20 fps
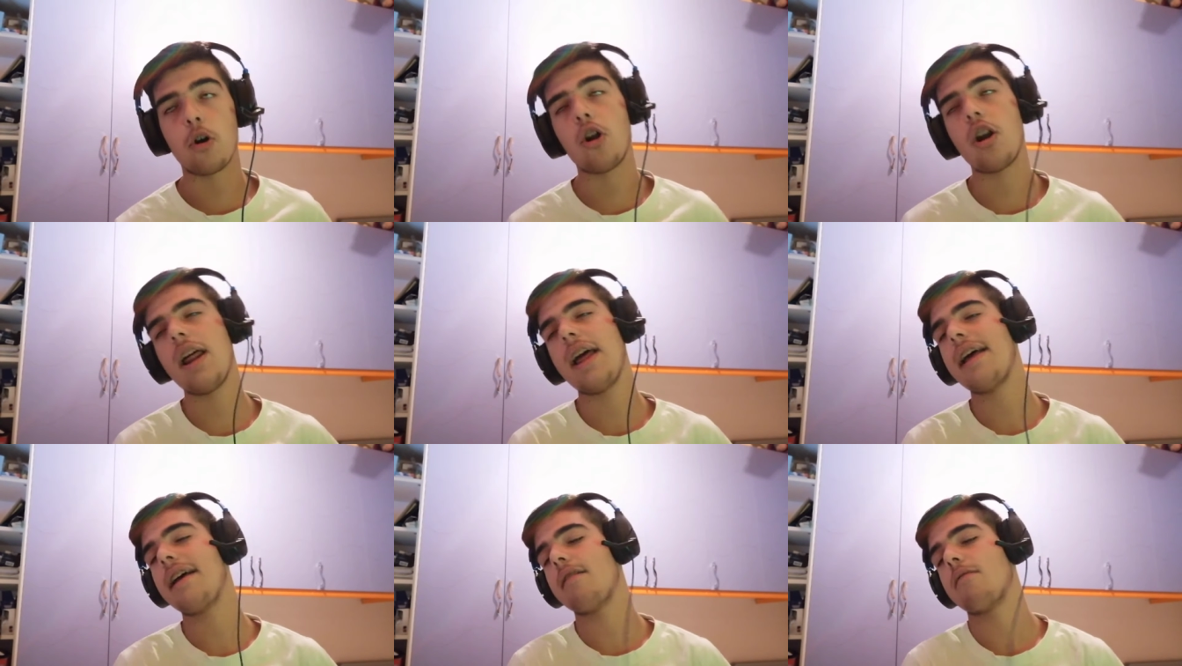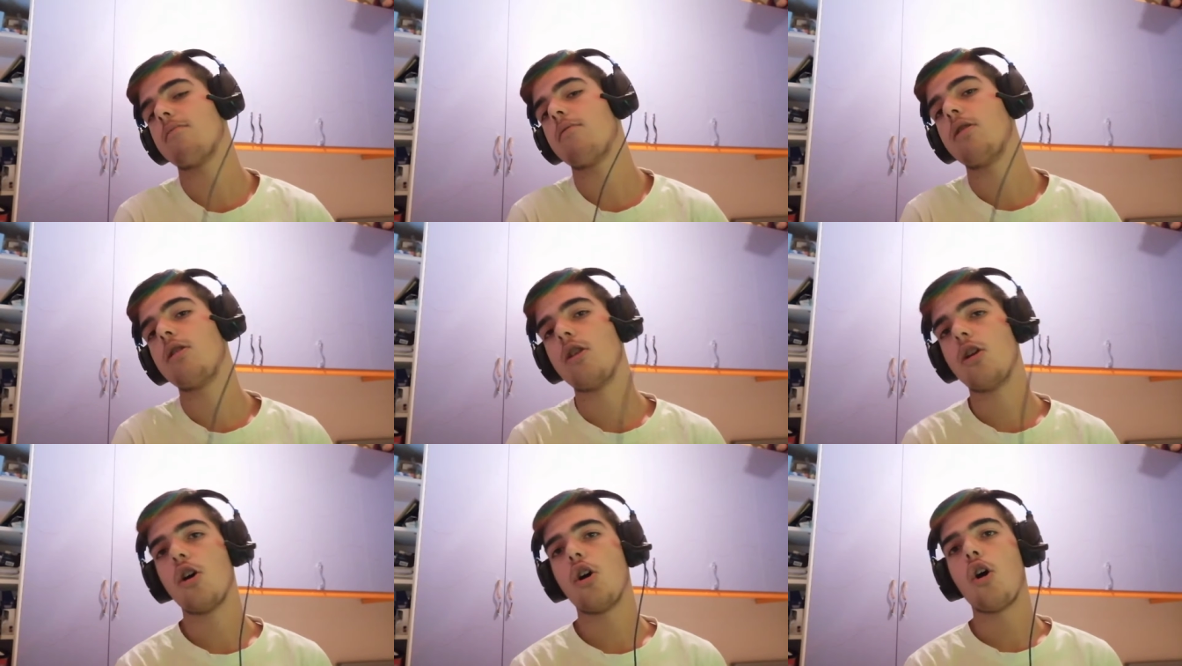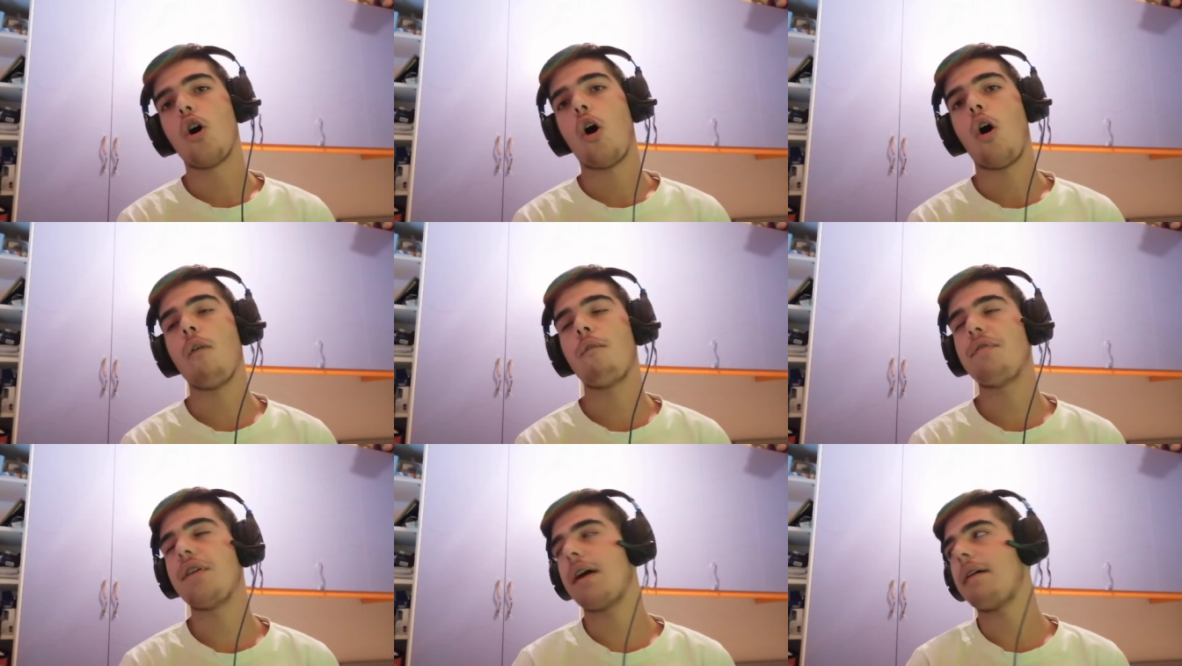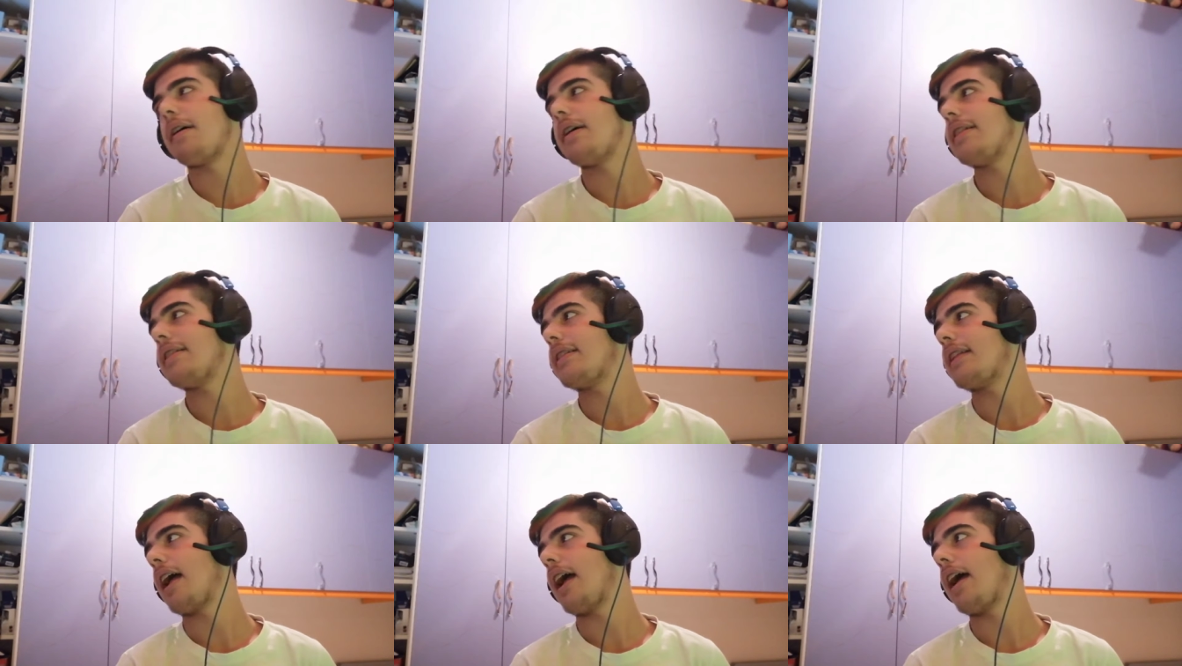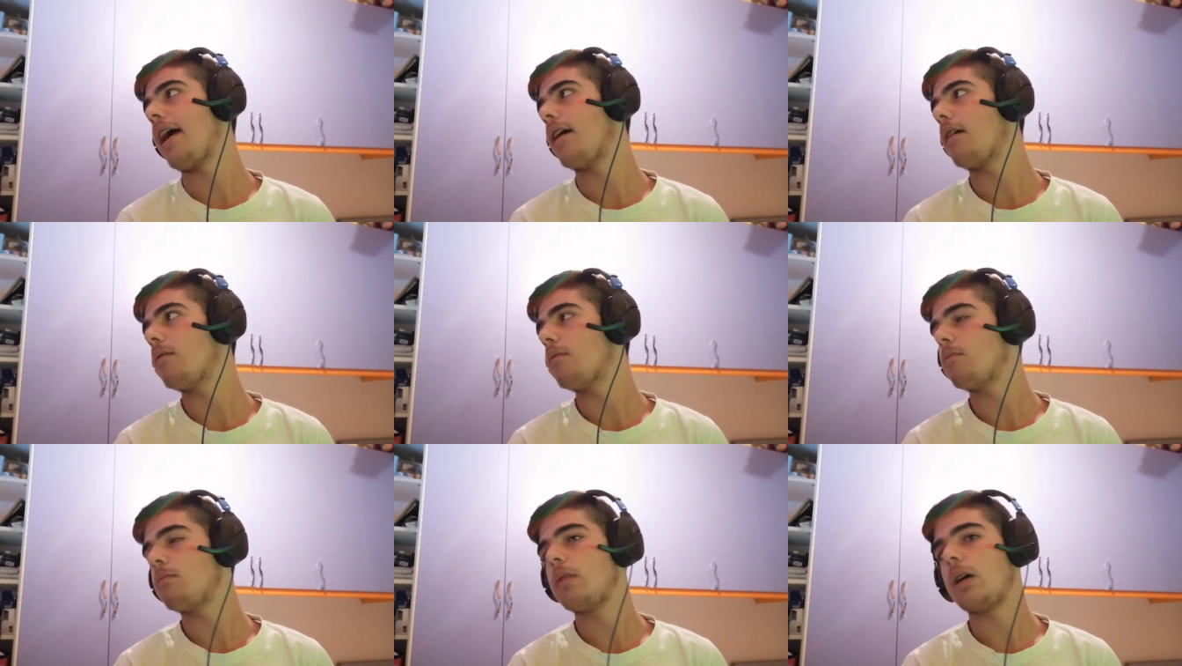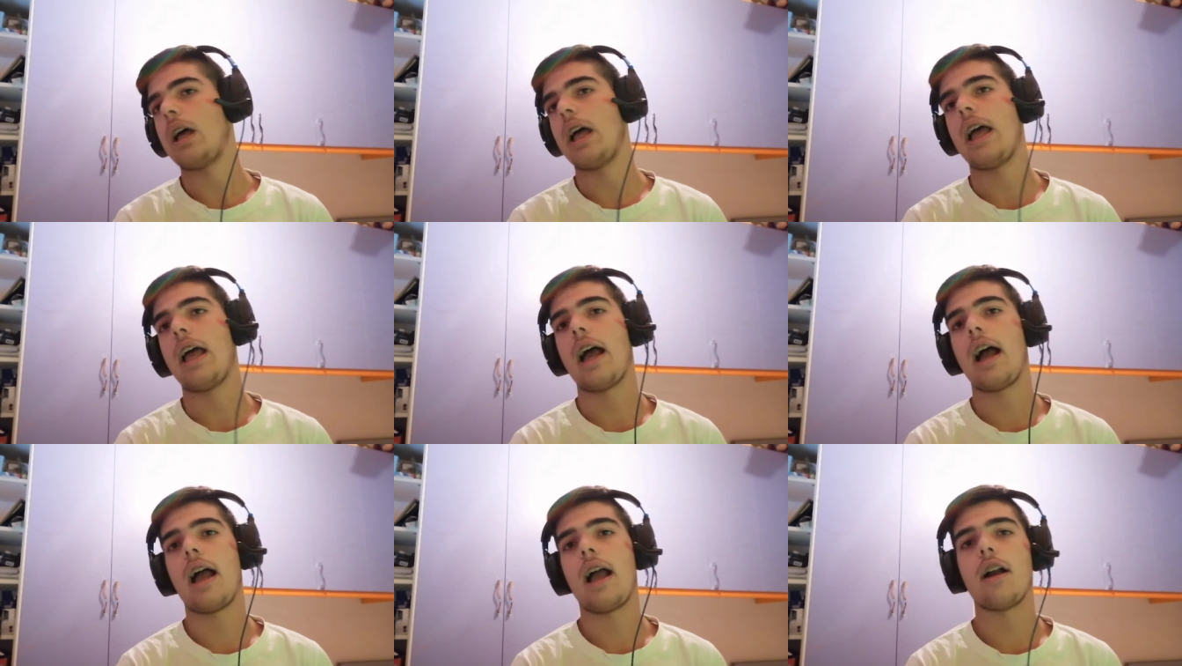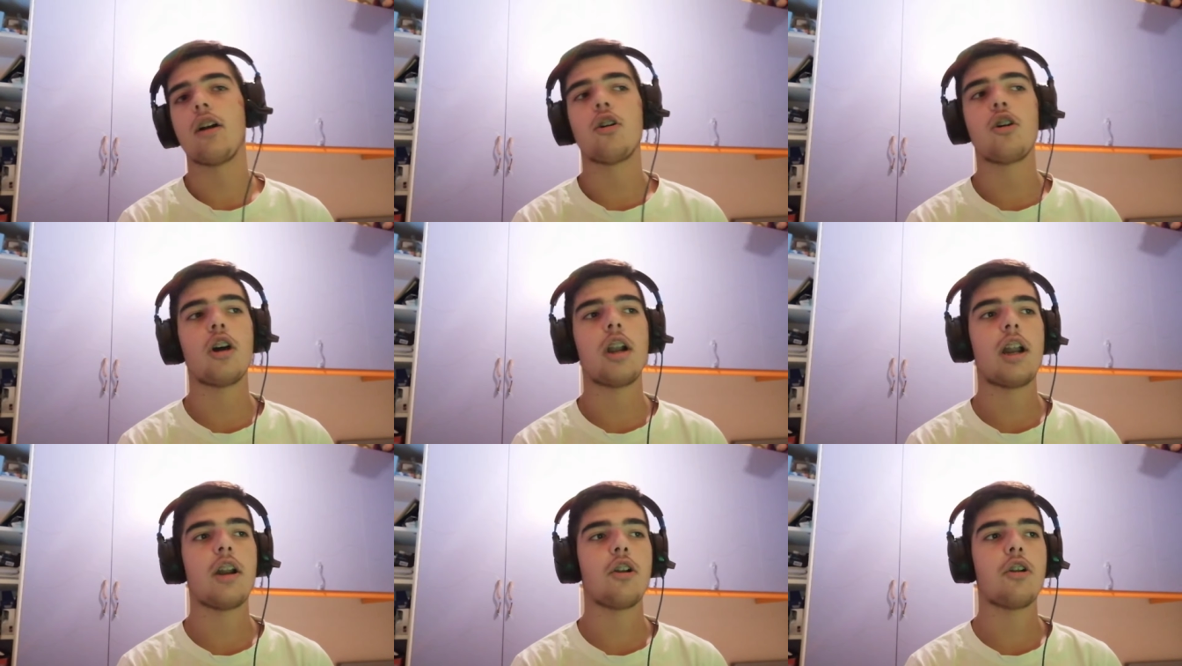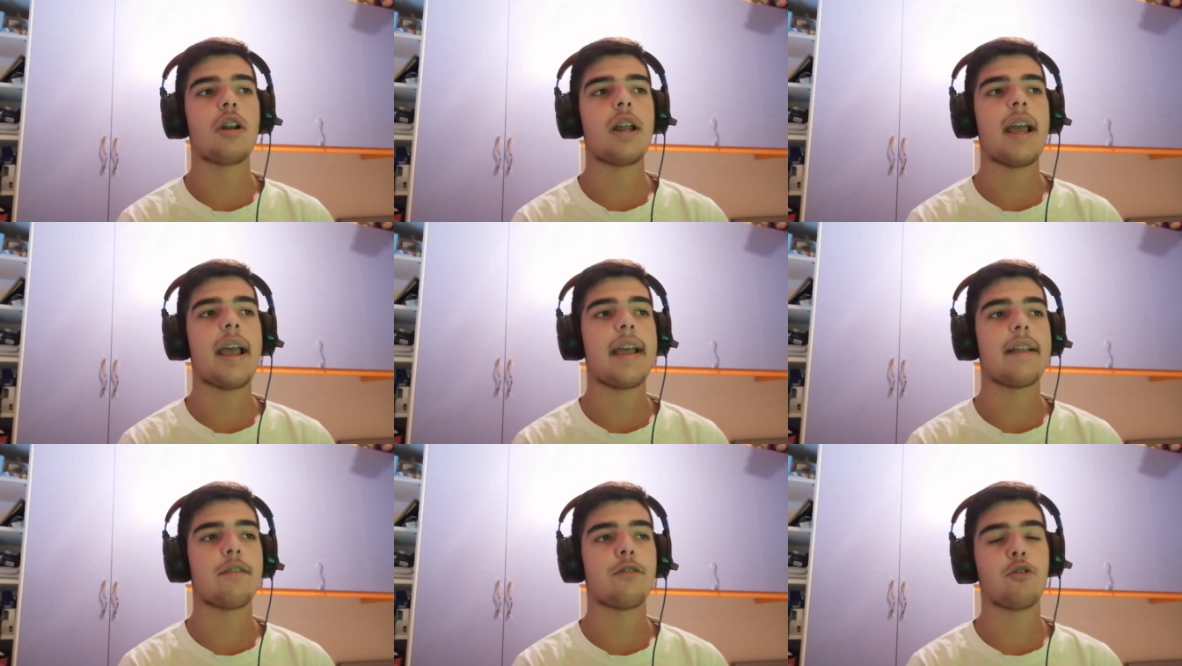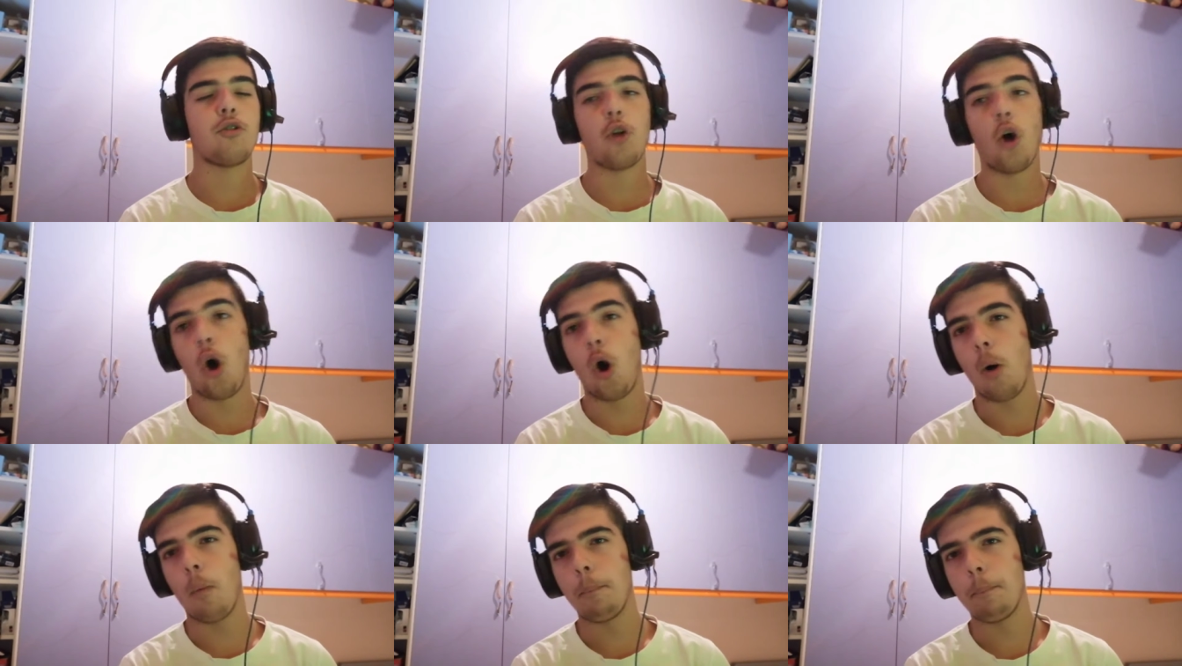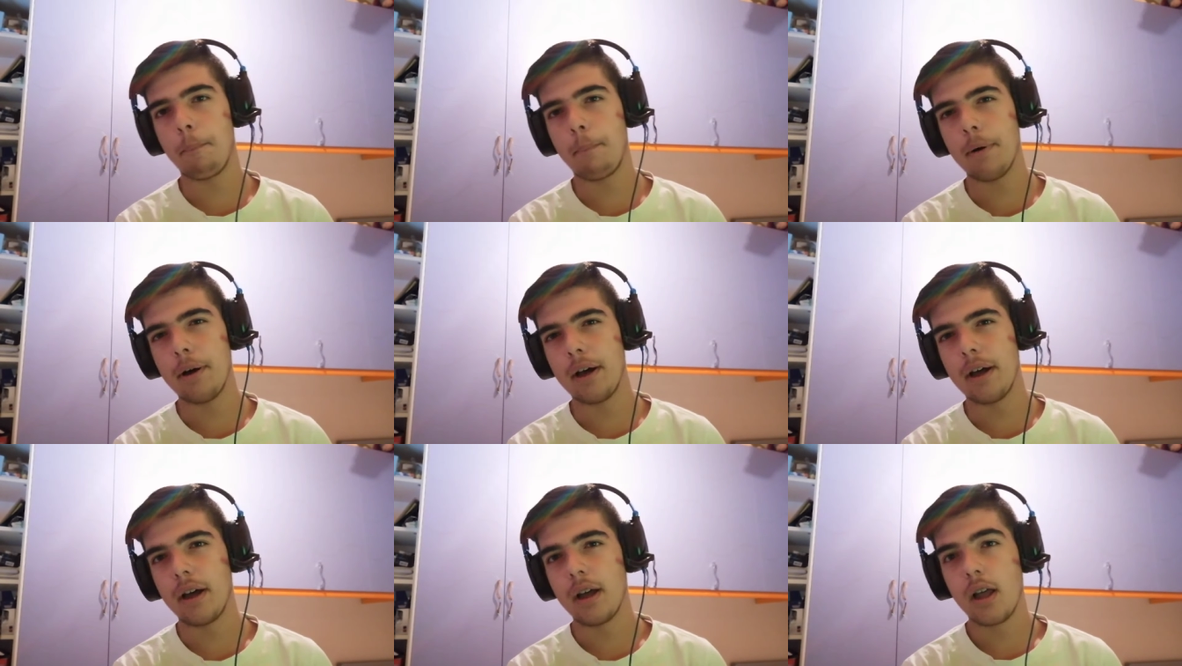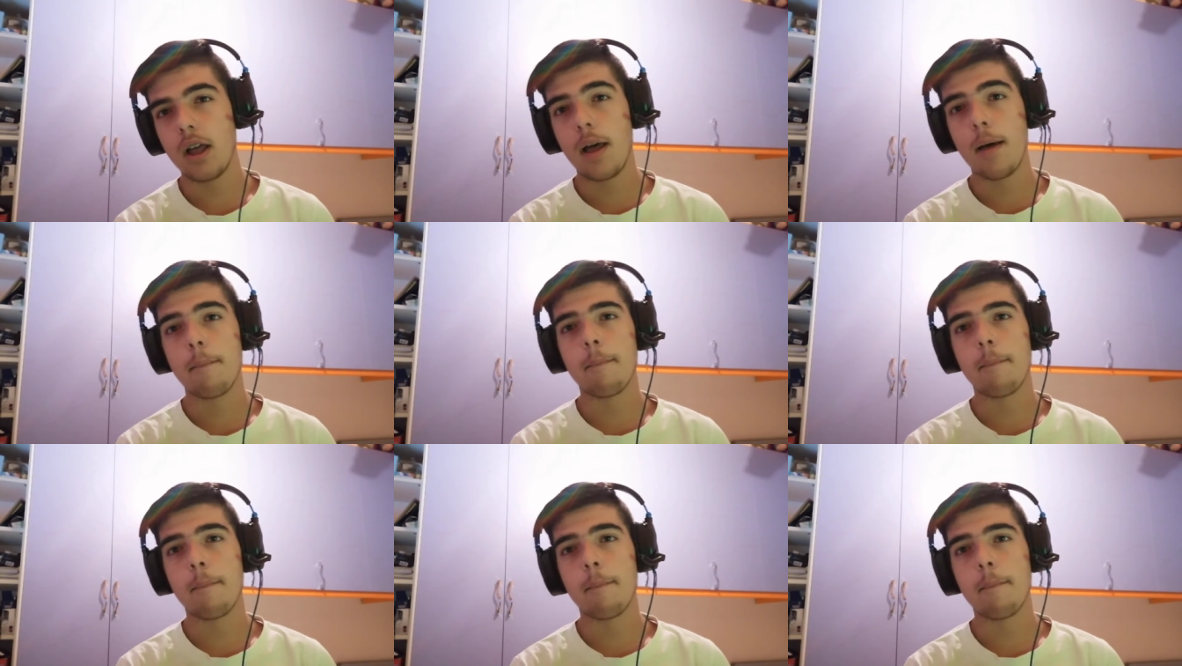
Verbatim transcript: Non è ovviamente eh, ancora non è top.